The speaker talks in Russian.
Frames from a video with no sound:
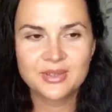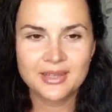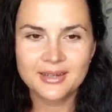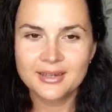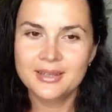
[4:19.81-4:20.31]

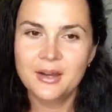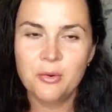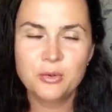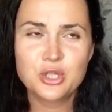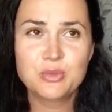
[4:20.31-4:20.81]
так как я
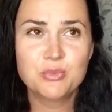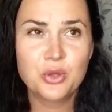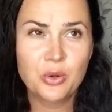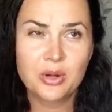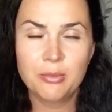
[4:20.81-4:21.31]
очень
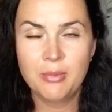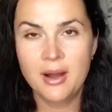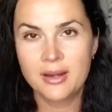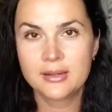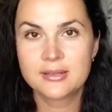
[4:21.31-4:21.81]
много
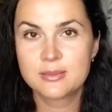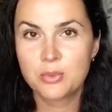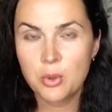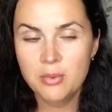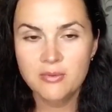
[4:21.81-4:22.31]
марок
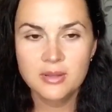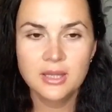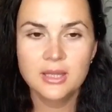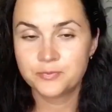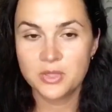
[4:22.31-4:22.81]
испробовала,